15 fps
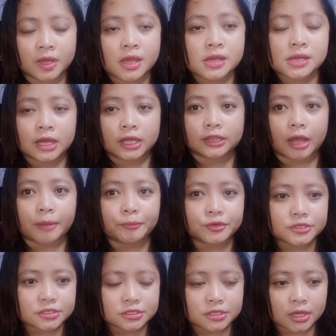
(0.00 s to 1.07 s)

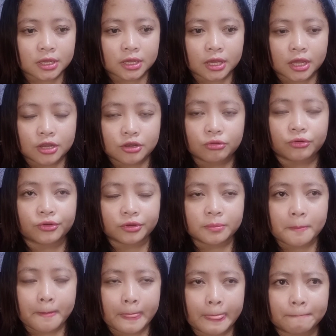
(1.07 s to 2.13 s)
Tapos, noon,
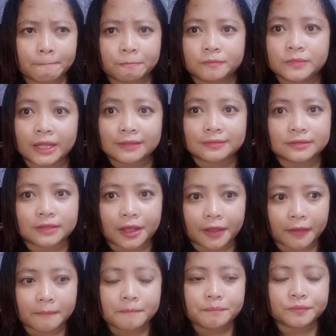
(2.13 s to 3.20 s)
that
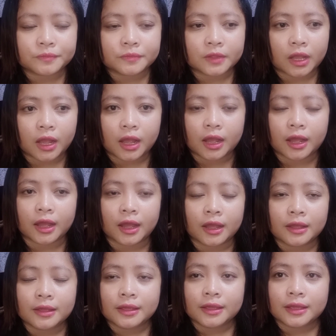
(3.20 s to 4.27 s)
time, ah, uh,
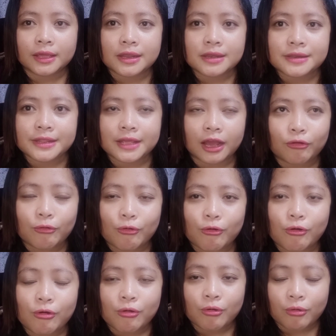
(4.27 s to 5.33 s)
hindi ako,
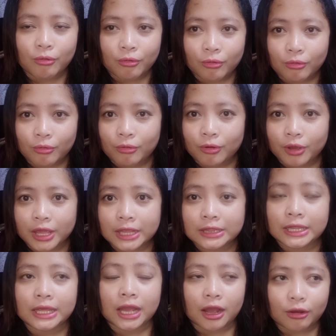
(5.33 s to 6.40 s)
hindi
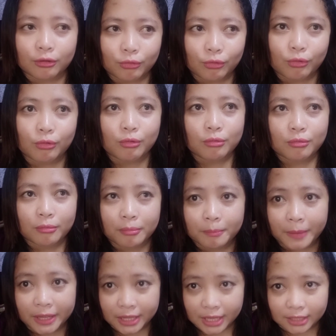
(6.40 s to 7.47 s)
ako
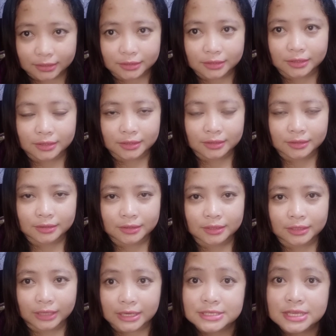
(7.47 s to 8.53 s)
payat.
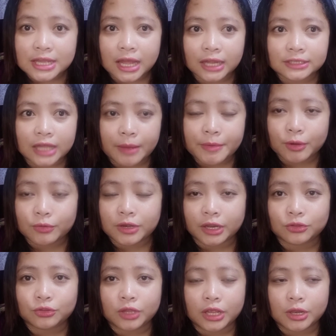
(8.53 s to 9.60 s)
Kasi nga, ang dami ko ng
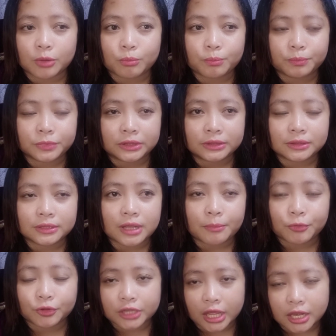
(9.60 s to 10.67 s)

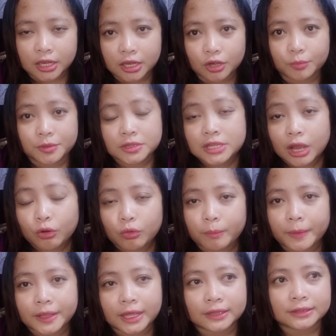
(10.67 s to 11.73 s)
gamot na ininom, hindi ako
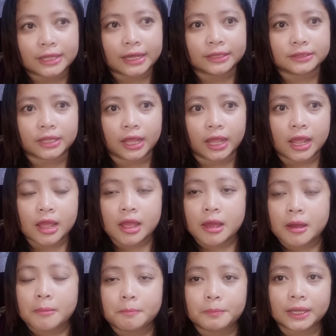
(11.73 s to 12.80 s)
payat dati.
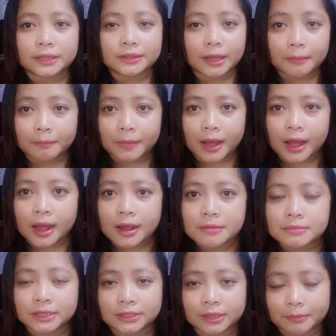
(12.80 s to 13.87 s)
Matabang
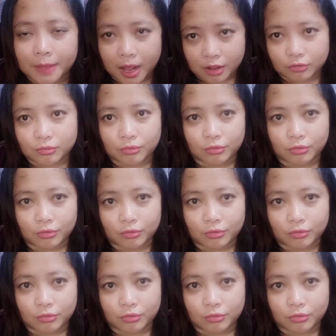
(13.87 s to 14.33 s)
mataba ako.